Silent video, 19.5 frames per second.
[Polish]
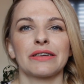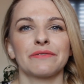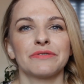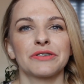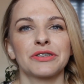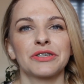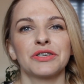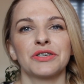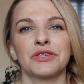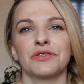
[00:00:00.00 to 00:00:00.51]

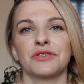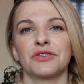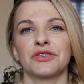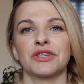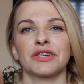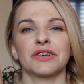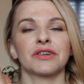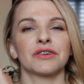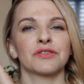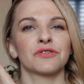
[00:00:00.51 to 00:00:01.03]
nawyki,
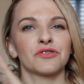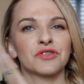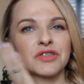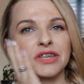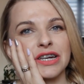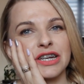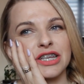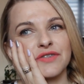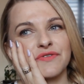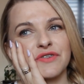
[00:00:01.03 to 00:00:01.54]
gdzie
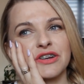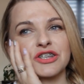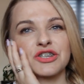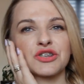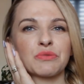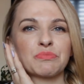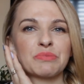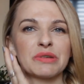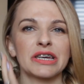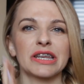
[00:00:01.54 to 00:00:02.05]
dotykasz
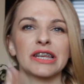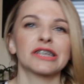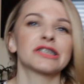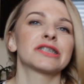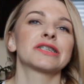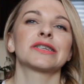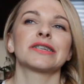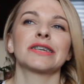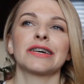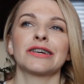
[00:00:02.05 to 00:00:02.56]
twarzy,
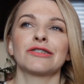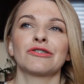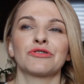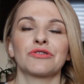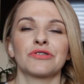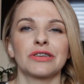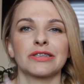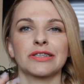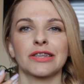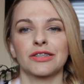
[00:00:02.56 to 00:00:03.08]
opierasz się, no
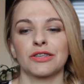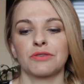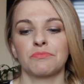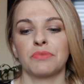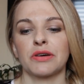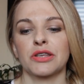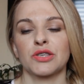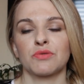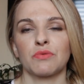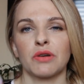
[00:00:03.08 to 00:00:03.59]
to niestety
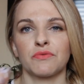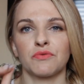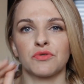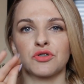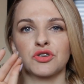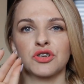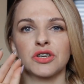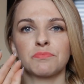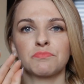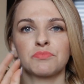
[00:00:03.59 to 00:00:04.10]
bardzo łatwo
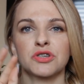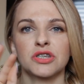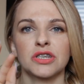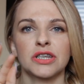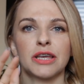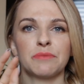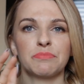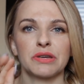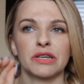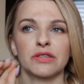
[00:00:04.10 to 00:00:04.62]
to się
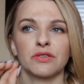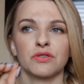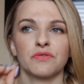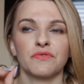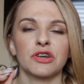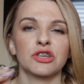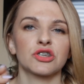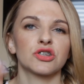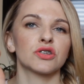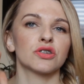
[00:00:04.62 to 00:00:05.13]
przylepia do
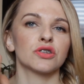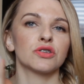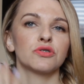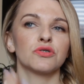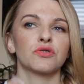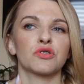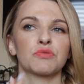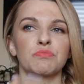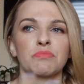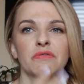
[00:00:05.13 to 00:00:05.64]
twarzy
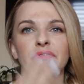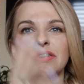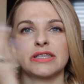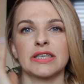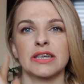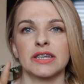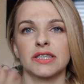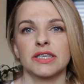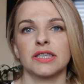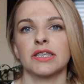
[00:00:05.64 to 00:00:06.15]
i
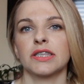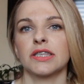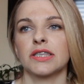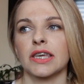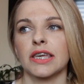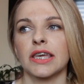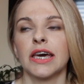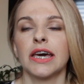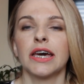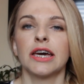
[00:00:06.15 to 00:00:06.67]
rozprowadza gdzie
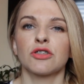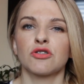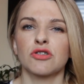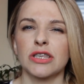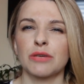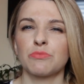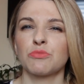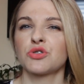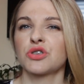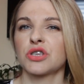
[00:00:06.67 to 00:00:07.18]
indziej. To
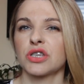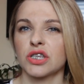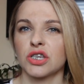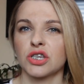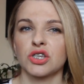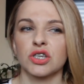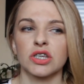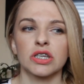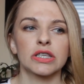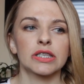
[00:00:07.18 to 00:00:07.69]
samo
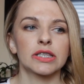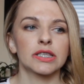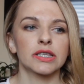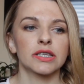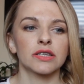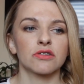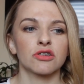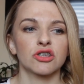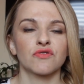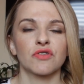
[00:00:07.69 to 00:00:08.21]
dzieje się
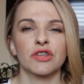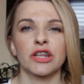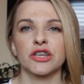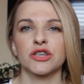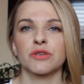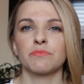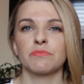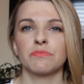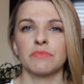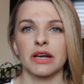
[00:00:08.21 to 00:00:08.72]
z
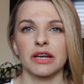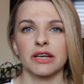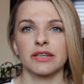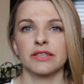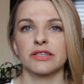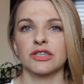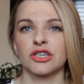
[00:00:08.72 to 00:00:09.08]
rozświetlaczem MAC